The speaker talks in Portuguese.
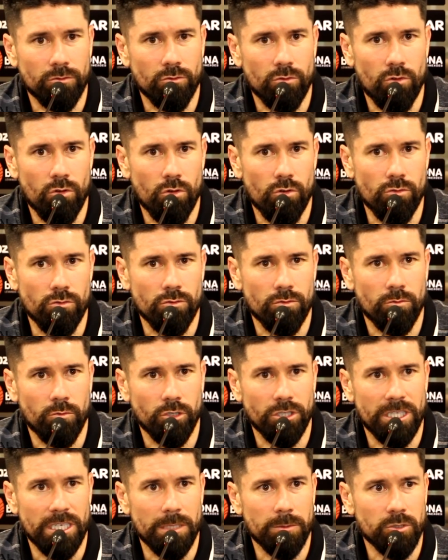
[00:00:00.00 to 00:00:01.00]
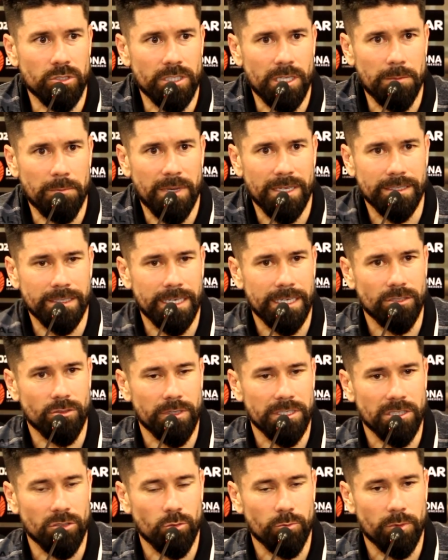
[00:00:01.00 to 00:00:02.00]
o gol poderíamos ter empatado
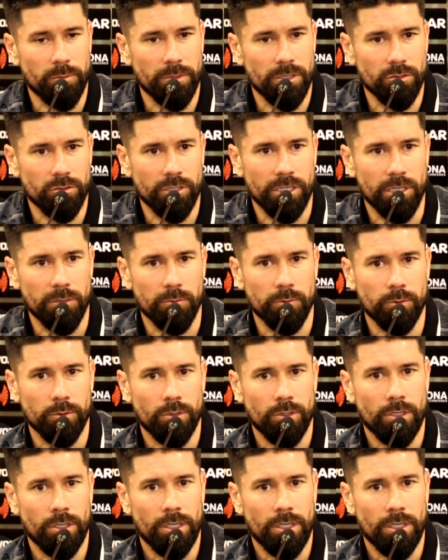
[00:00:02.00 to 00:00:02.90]
ainda no primeiro tempo.